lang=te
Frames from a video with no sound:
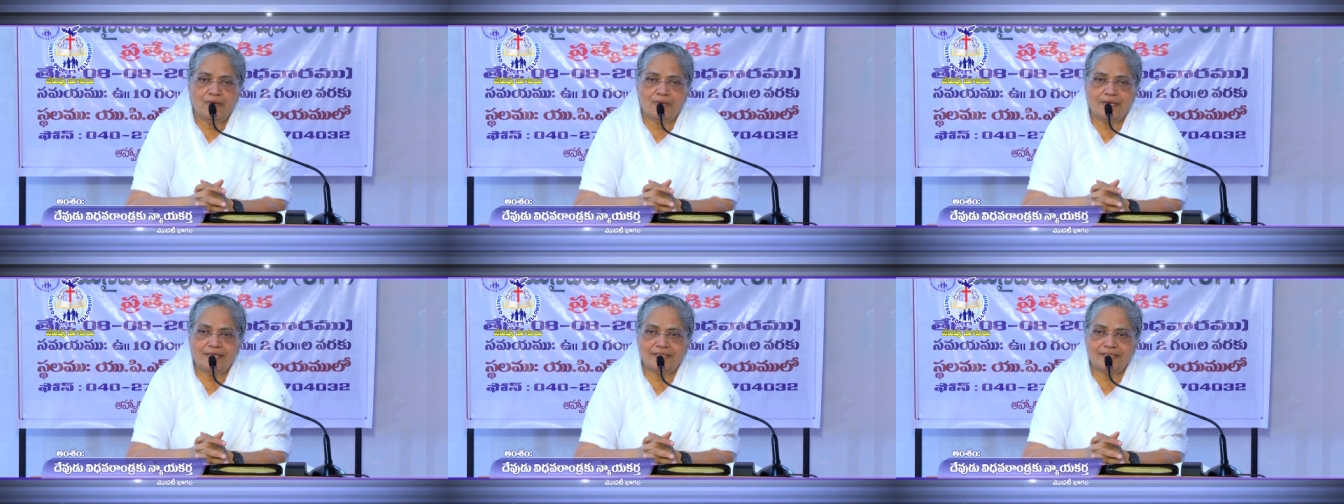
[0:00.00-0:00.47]

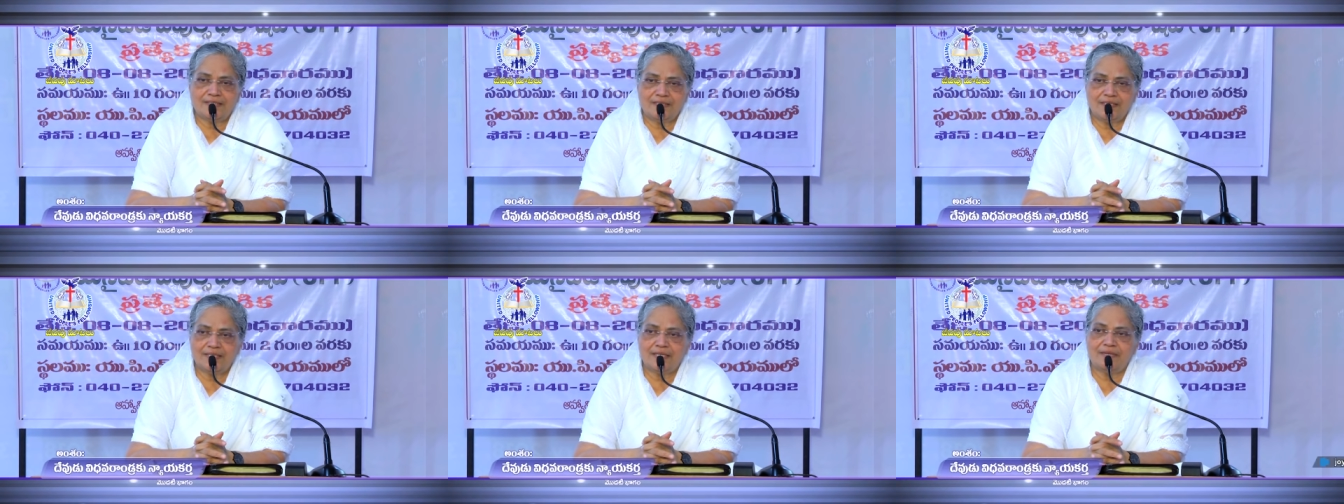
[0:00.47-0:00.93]
ఒక
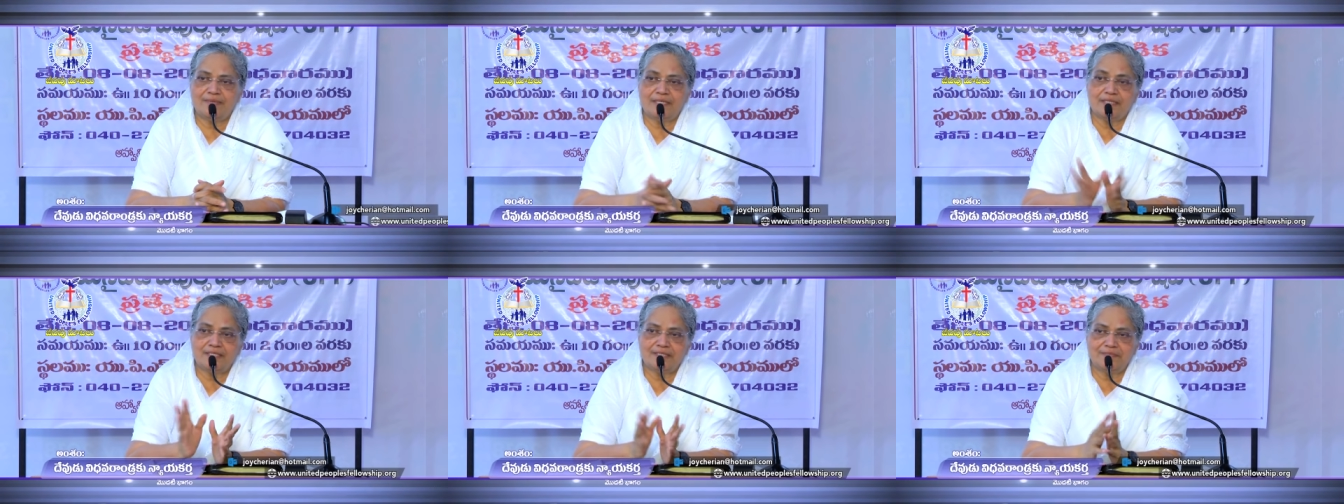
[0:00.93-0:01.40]
స్త్రీ తన
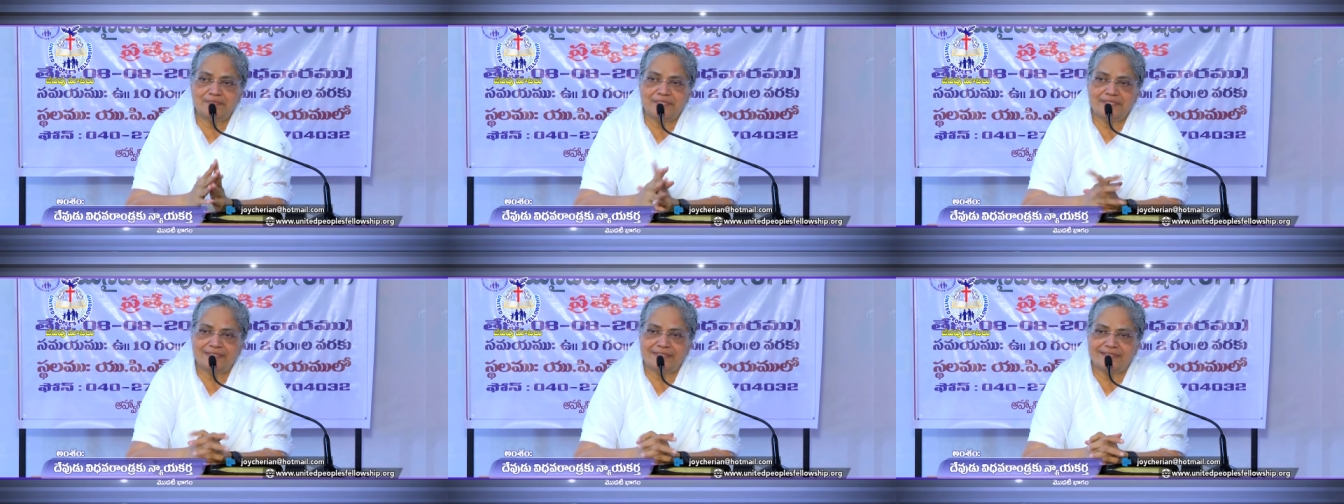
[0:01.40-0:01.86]
భర్తను
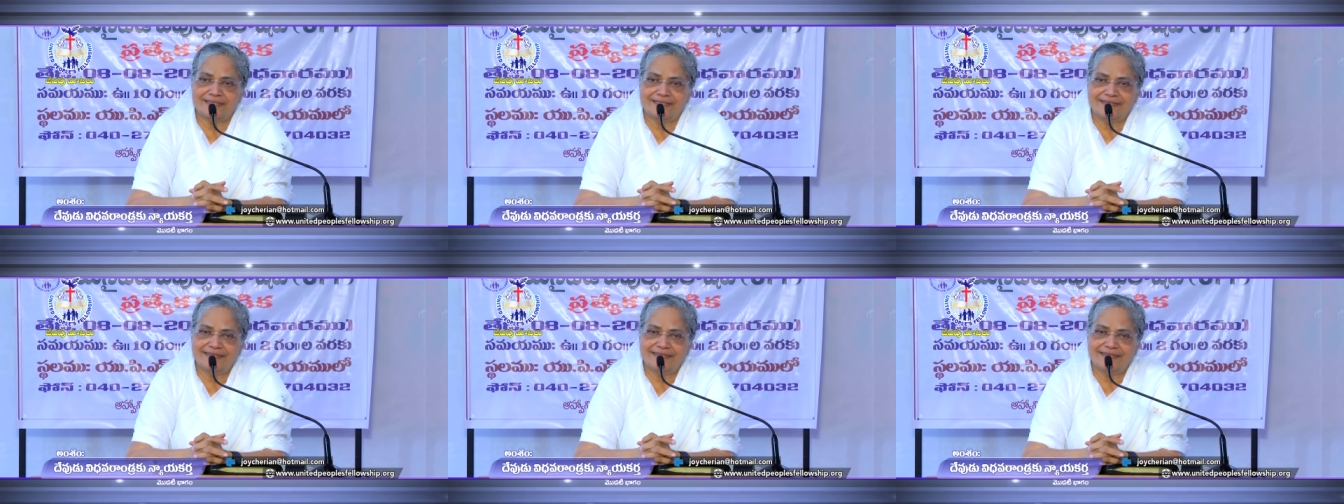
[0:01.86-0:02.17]
చంపేసింది